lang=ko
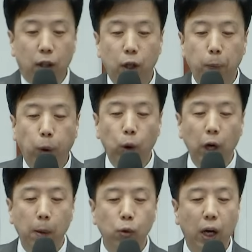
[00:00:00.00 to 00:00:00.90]
들포도
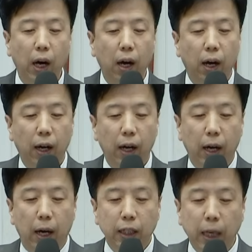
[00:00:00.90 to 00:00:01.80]
나무가
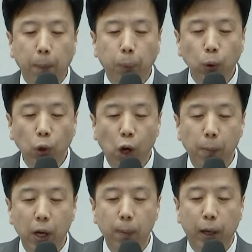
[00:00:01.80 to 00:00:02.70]
참포도
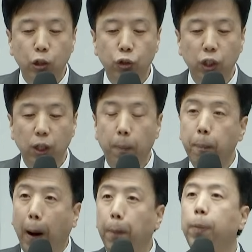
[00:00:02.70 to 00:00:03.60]
열매를 맺을 수
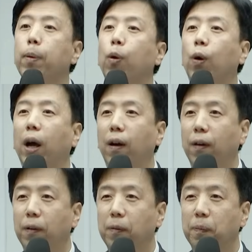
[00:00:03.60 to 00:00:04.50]
있는 방법이 뭘까요?